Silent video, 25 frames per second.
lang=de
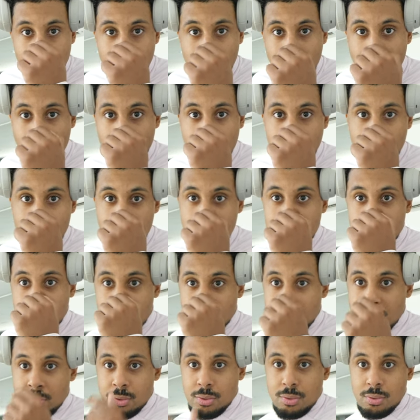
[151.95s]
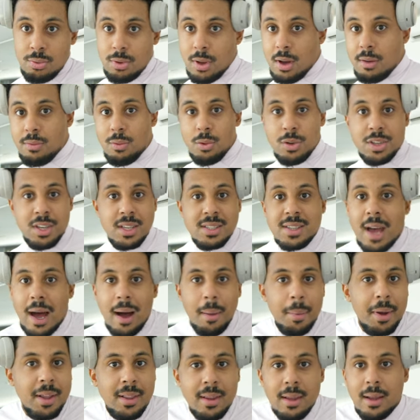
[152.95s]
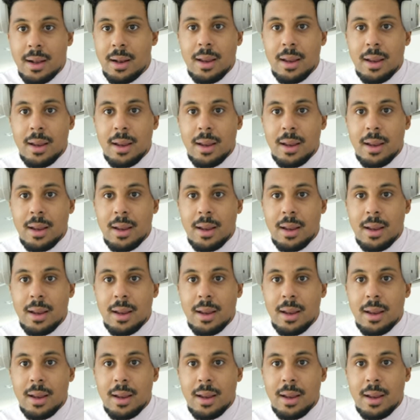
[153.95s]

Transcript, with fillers: und ja, wo ich jetzt arbeite,